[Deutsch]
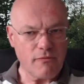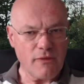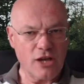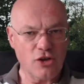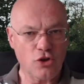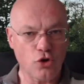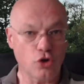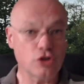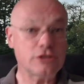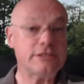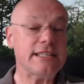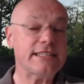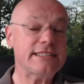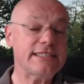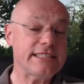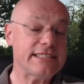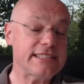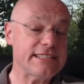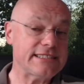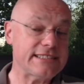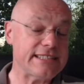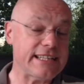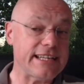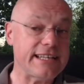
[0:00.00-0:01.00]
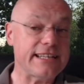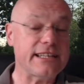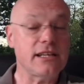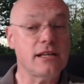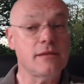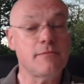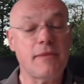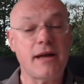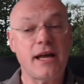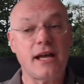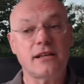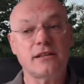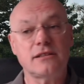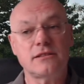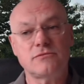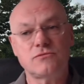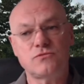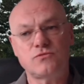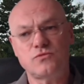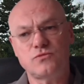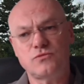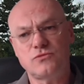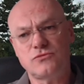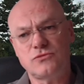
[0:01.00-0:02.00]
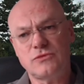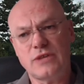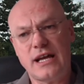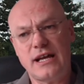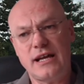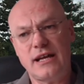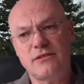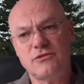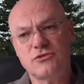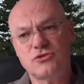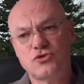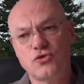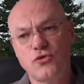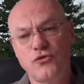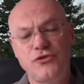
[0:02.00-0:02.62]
grundsätzlich gesehen immer äh, so